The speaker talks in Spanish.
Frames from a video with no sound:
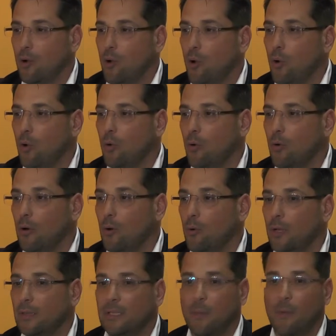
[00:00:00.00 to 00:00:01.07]
con
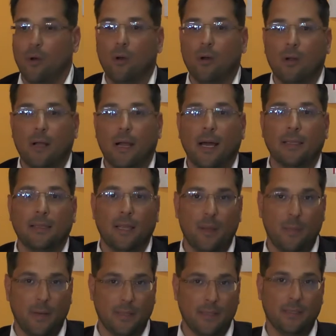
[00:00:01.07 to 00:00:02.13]
nuestra mejor carta
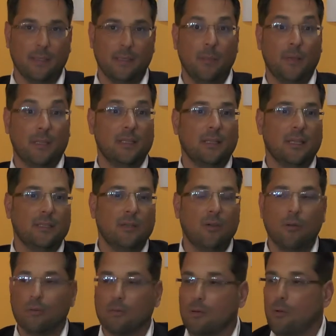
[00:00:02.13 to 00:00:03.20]
de,
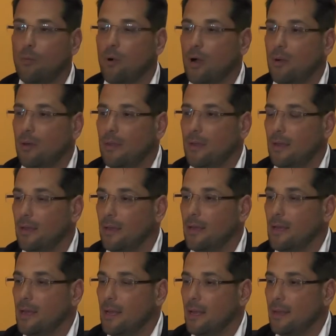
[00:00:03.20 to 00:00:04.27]
presentación, como acaba de,
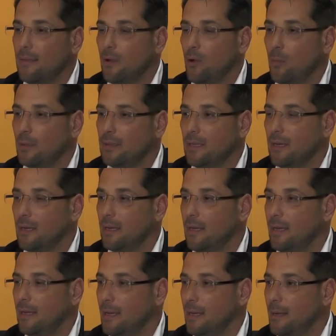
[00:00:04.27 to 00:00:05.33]
de comentar
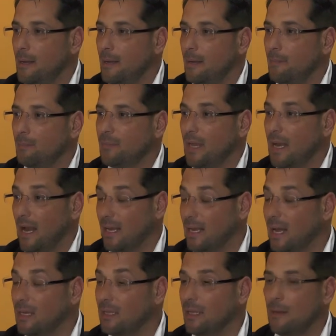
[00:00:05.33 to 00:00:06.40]
el
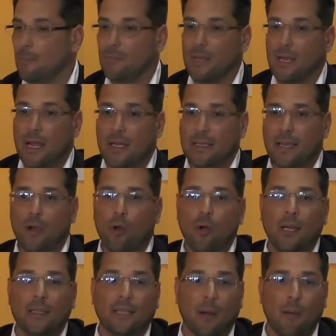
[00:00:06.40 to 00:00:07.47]
alcalde, y es con
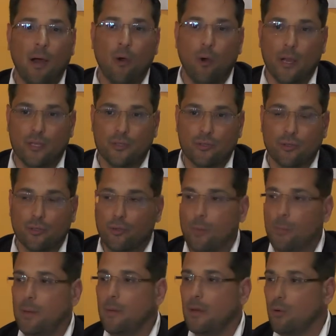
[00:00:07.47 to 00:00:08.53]
el trabajo hecho. Yo
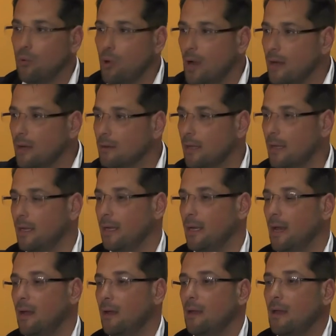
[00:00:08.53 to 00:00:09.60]
en primer lugar
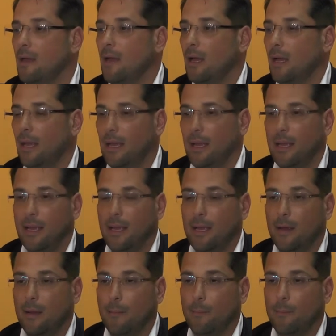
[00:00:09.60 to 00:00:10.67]
quería
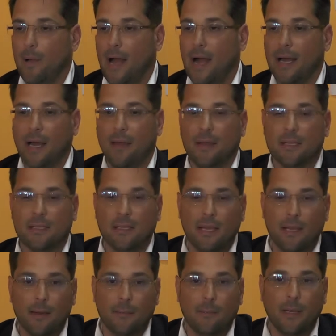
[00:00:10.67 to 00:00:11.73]
eh,
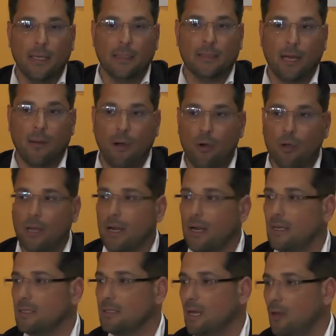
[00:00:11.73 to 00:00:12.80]
agradecer el trabajo que ha
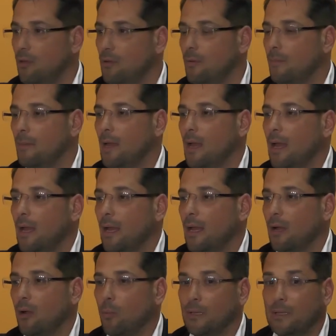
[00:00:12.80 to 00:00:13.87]
realizado
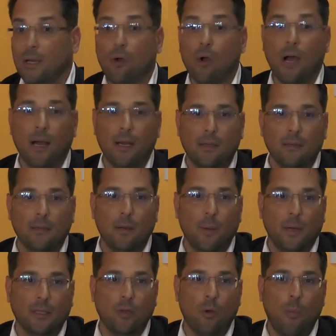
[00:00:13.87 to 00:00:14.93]
el Comité Local del
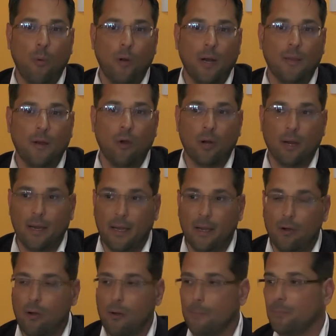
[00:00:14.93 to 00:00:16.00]
Partido Popular de Los
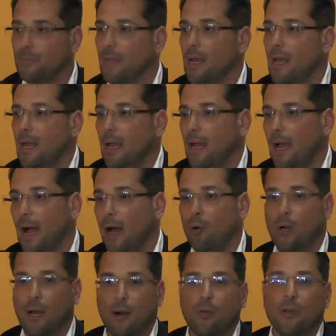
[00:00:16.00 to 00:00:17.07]
Realejos a lo
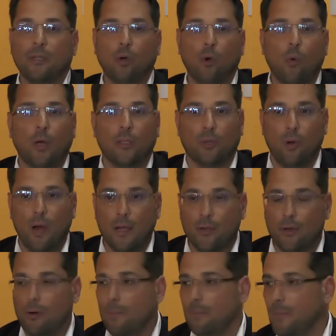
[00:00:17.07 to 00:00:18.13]
largo de estos cuatro
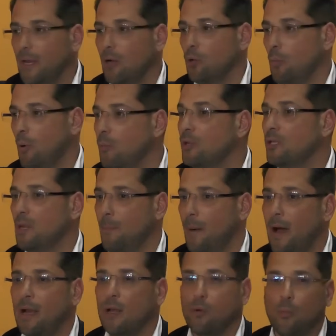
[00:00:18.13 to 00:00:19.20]
años. El grupo
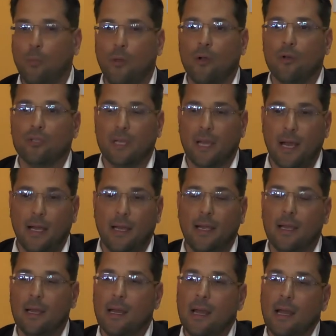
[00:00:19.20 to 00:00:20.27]
municipal, el grupo de
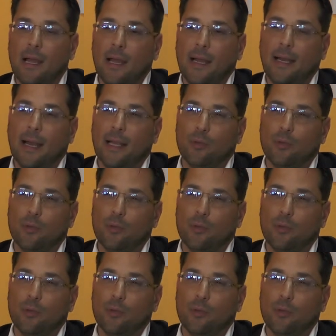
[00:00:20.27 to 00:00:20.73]
concejales en el